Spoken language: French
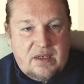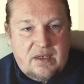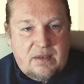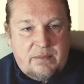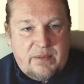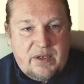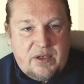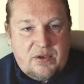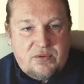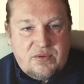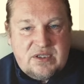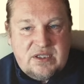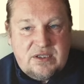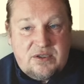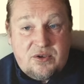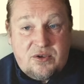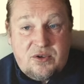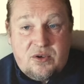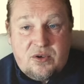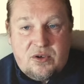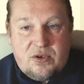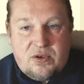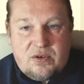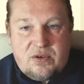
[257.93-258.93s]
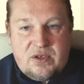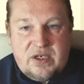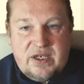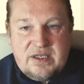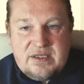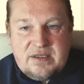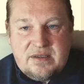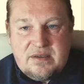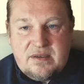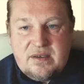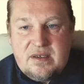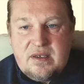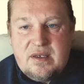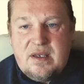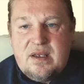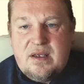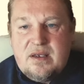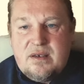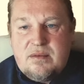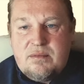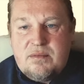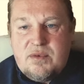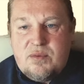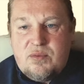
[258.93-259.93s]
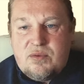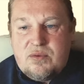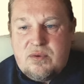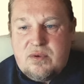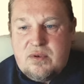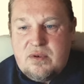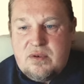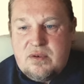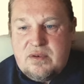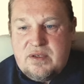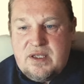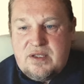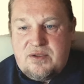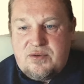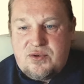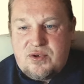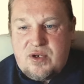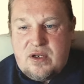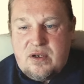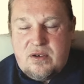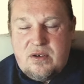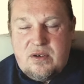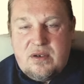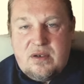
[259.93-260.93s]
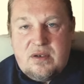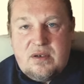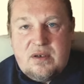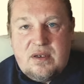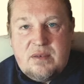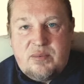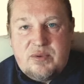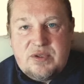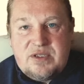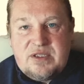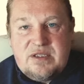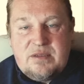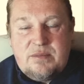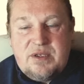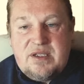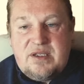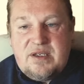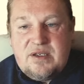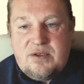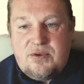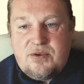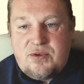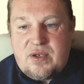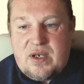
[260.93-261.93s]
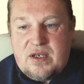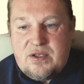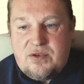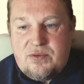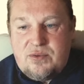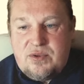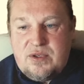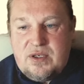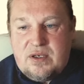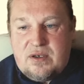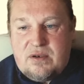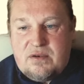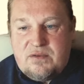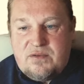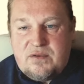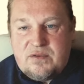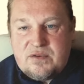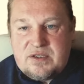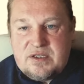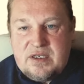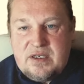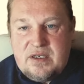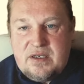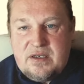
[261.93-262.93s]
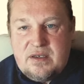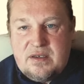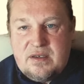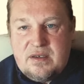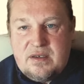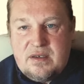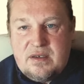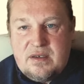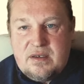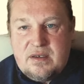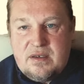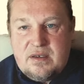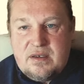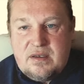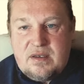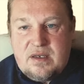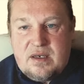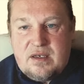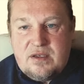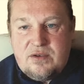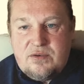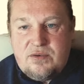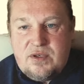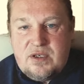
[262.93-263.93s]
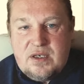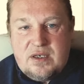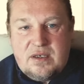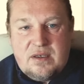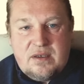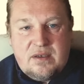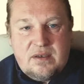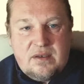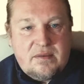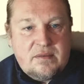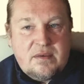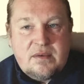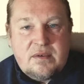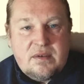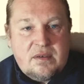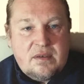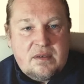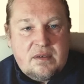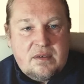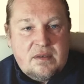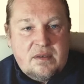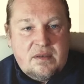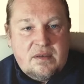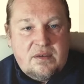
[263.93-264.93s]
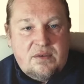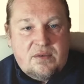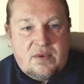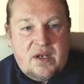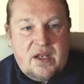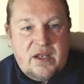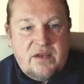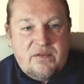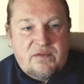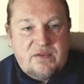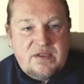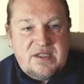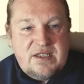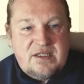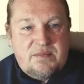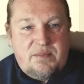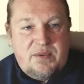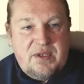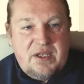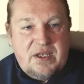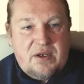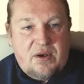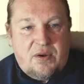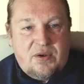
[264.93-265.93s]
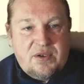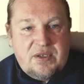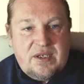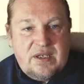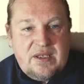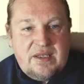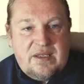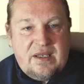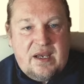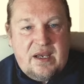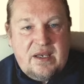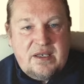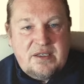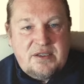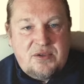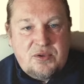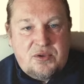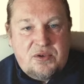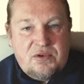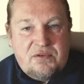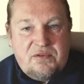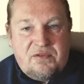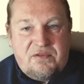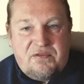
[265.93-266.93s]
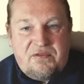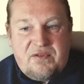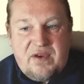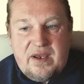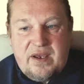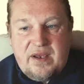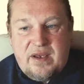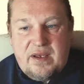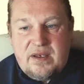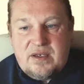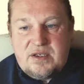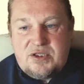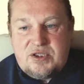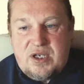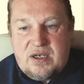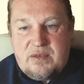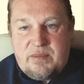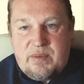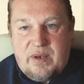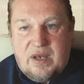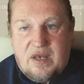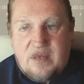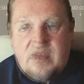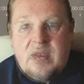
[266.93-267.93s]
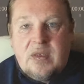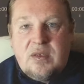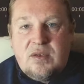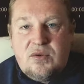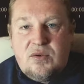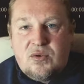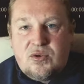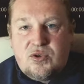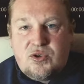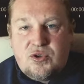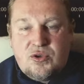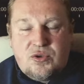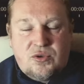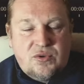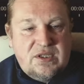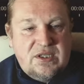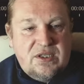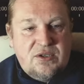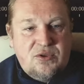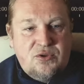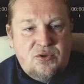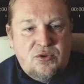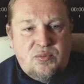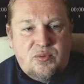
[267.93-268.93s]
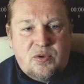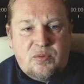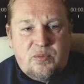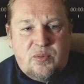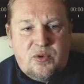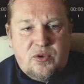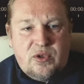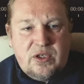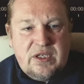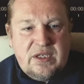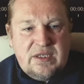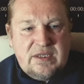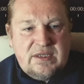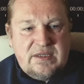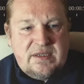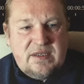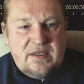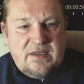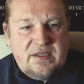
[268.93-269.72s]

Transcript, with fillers: Là par contre c'est en anglais. anglaise. Mais bon, euh, il y a toujours la, possibilité de traduire en français. Traduire. Donc là, il vous explique en détail ce que fait chaque paramètre. Donc je continue pour Boris.